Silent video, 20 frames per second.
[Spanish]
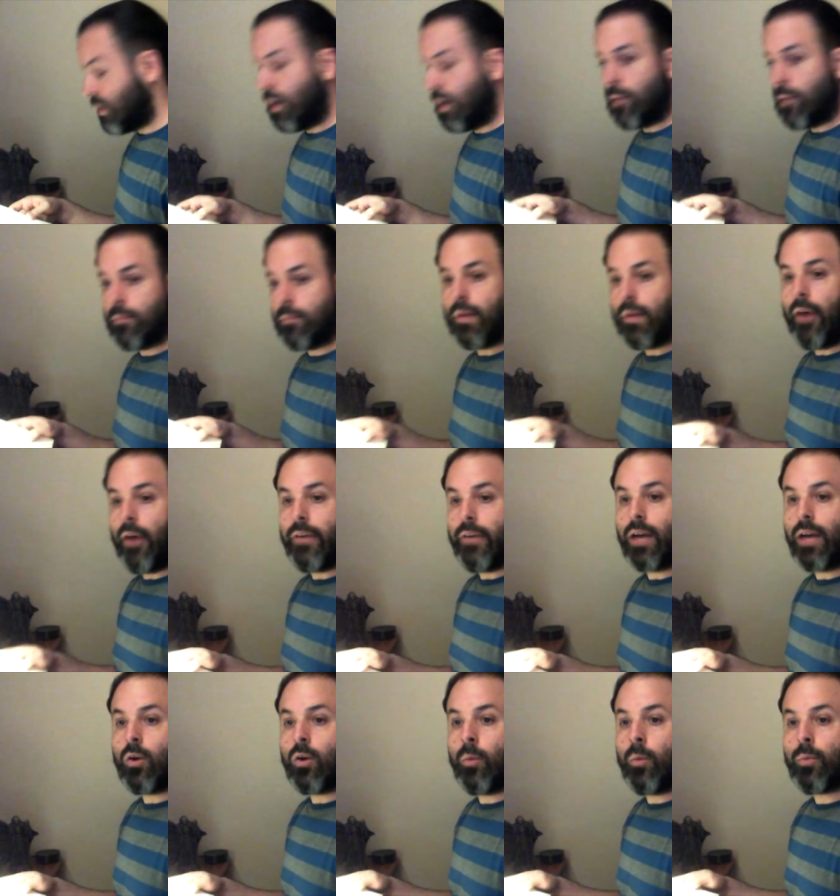Me
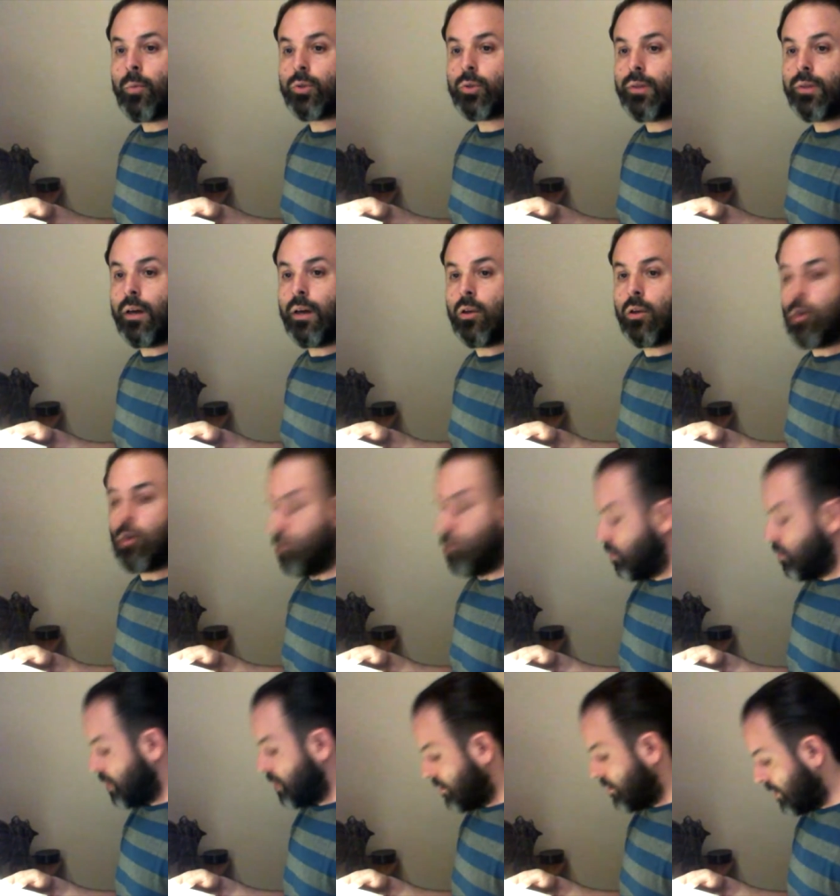había comportado como
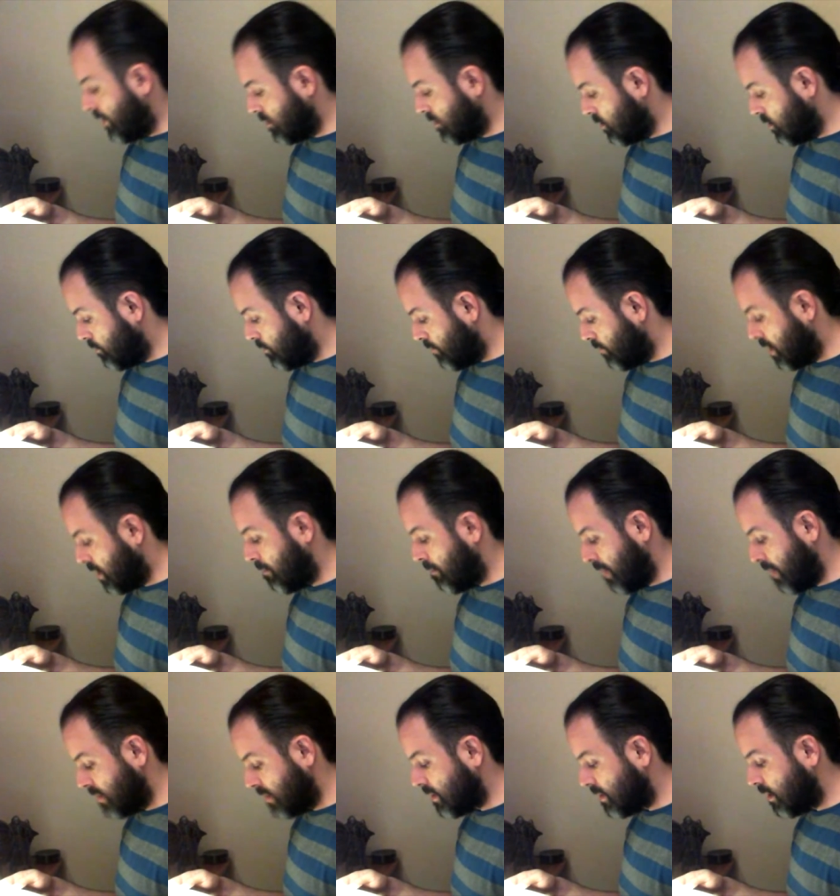un perfecto
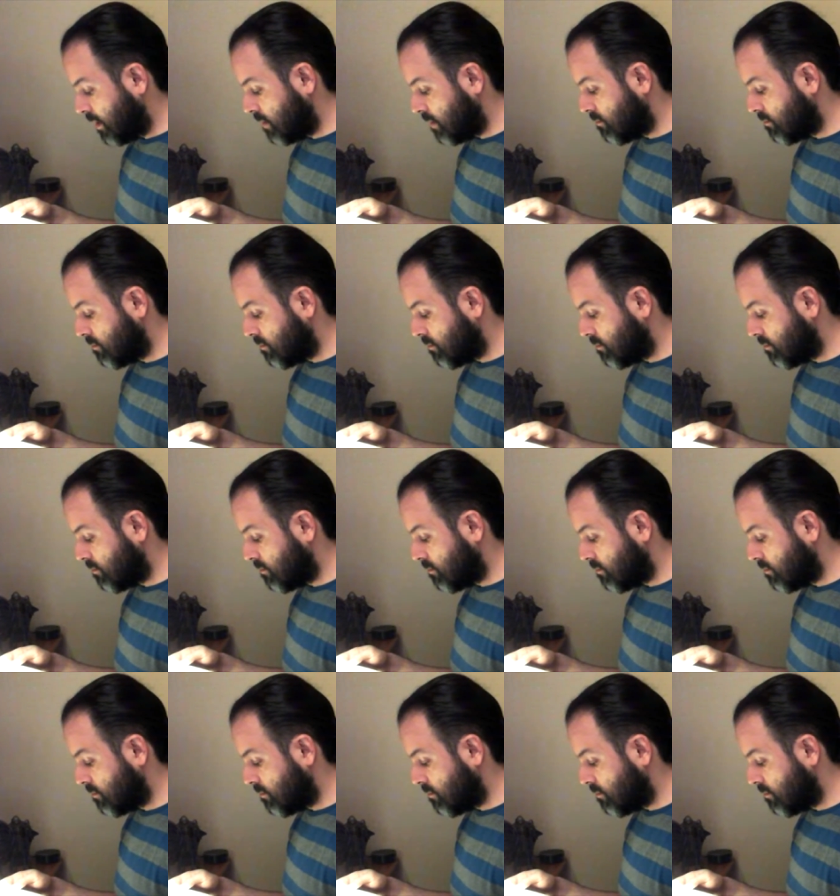imbécil.